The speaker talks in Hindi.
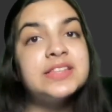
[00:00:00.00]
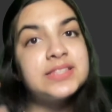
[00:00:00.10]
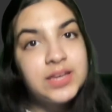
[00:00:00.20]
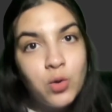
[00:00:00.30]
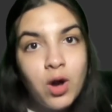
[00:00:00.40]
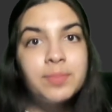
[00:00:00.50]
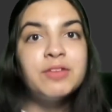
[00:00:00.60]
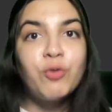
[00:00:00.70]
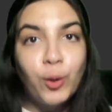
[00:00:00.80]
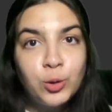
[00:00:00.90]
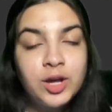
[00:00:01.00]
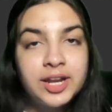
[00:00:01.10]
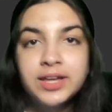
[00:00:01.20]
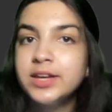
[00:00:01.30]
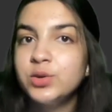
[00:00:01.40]
इसी को अभी फॉलो
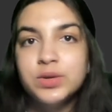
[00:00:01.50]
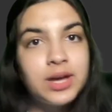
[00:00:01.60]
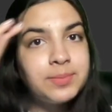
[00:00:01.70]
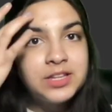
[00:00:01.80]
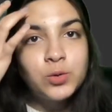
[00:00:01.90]
करेंगे क्योंकि अभी